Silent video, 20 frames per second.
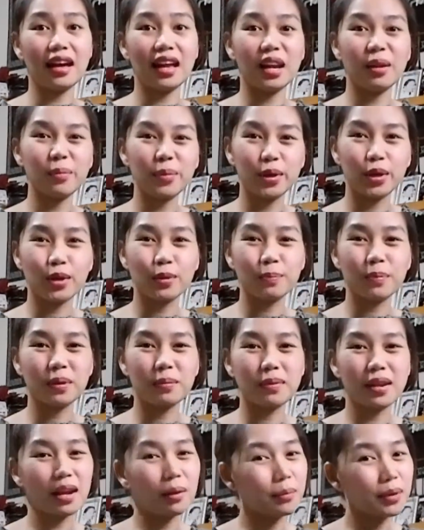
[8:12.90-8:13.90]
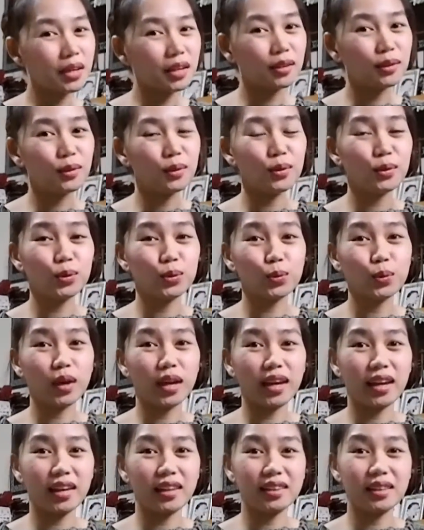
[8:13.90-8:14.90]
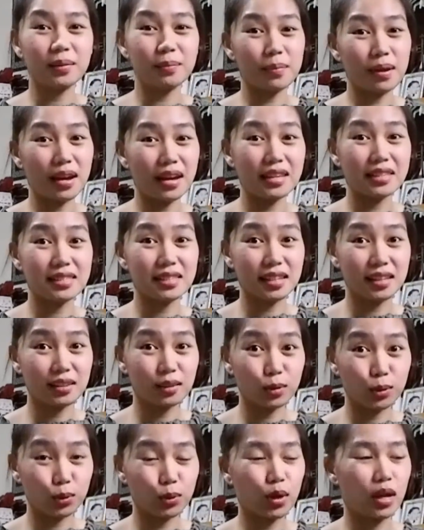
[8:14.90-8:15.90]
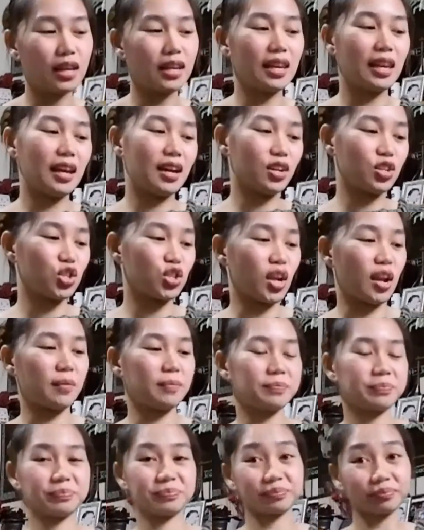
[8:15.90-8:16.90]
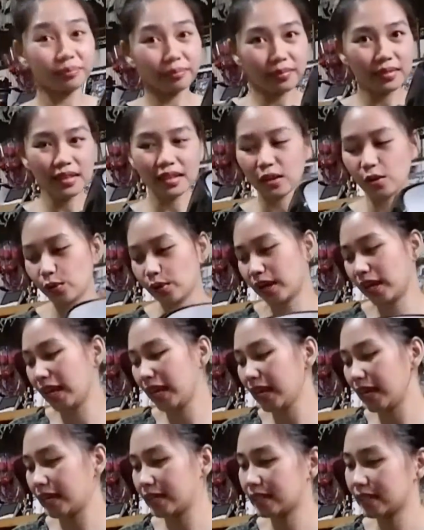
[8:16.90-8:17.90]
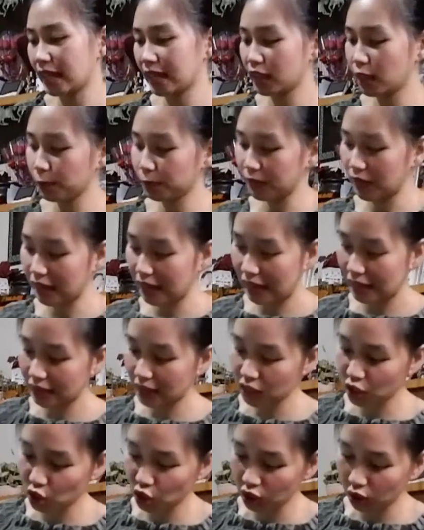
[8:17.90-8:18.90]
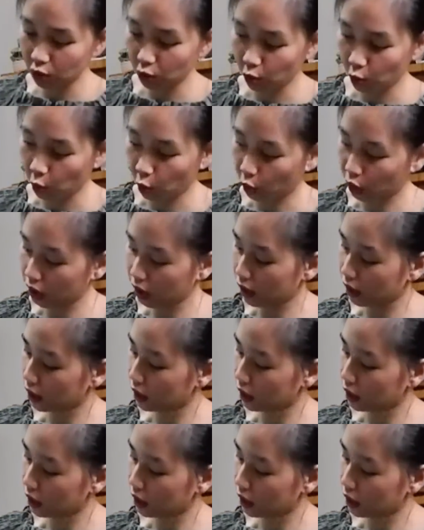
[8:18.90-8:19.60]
alam mo yun, pag marami kang lulutuin, di ba, isang lutuan lang siya. Okay, set up na natin siya doon.